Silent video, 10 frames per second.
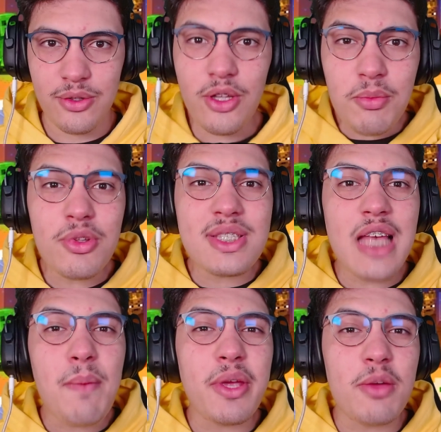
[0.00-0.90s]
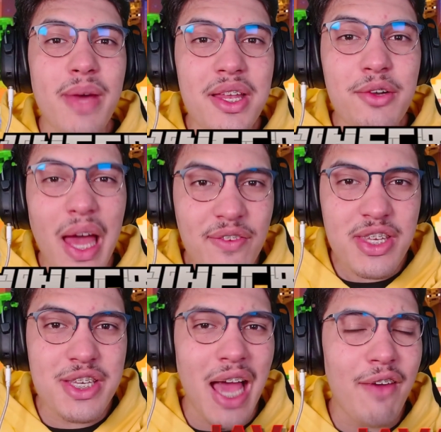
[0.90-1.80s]
Todo mundo sabe que
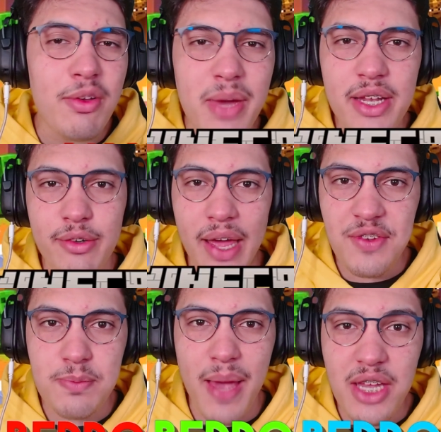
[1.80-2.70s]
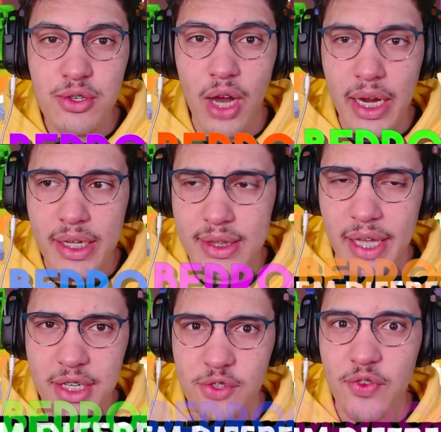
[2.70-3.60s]
Minecraft Java e Minecraft Bedrock
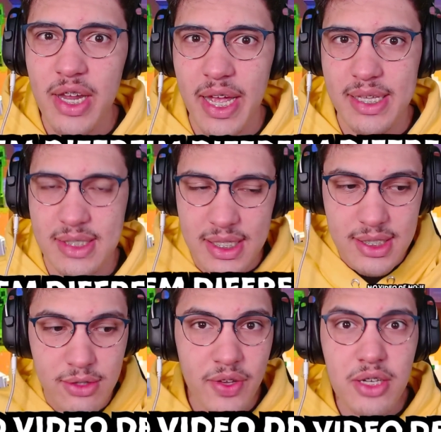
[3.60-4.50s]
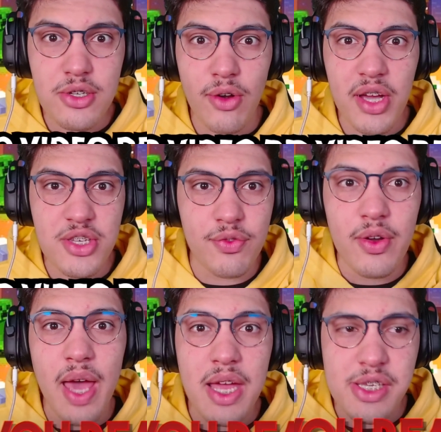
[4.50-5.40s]
têm diferenças. E no vídeo de hoje eu vou
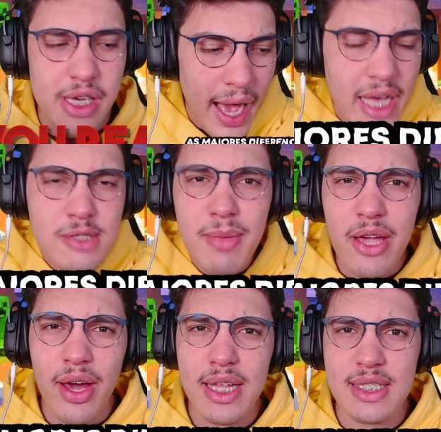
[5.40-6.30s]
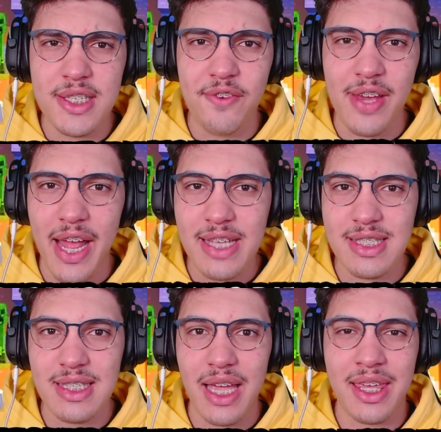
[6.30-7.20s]
reagir às maiores
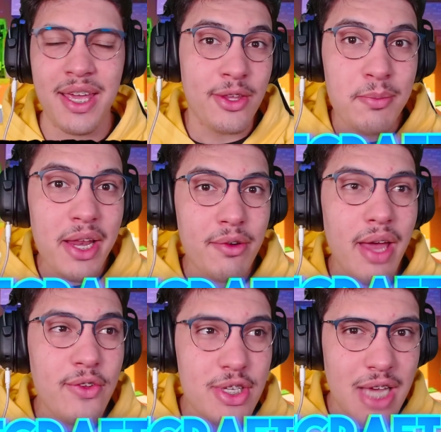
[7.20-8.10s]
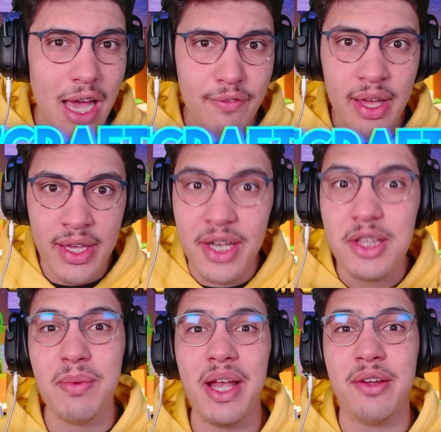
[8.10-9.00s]
diferenças aqui do Minecraft Java e
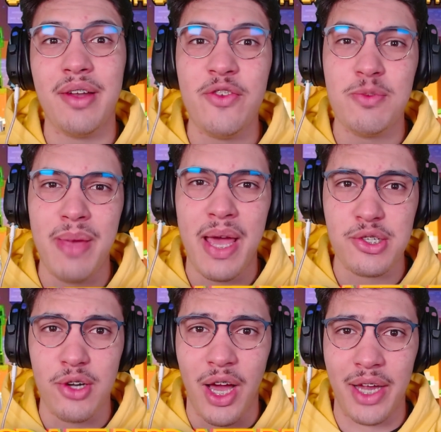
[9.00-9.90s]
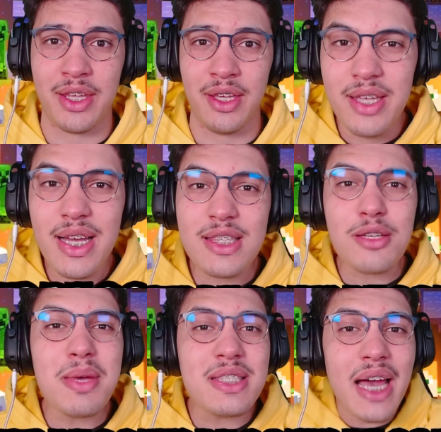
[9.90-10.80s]
do Minecraft Bedrock. E antes de
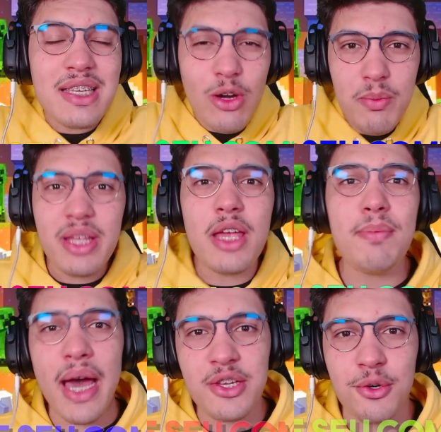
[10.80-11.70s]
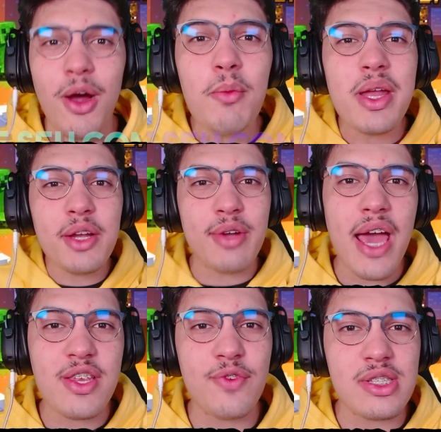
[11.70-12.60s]
começar, já comenta aí embaixo qual
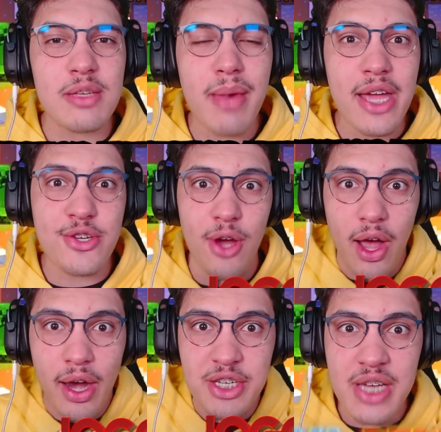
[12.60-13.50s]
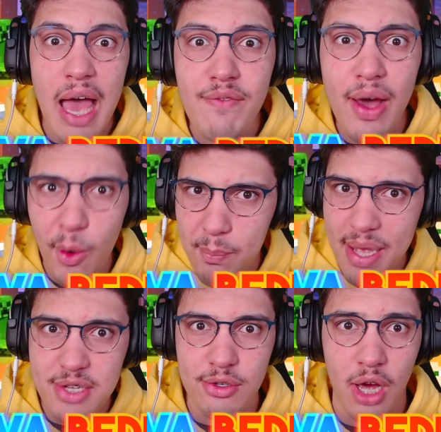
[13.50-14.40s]
Minecraft você mais joga, Java ou
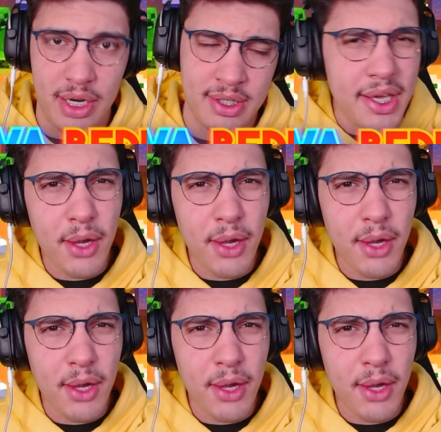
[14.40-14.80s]
Bedrock?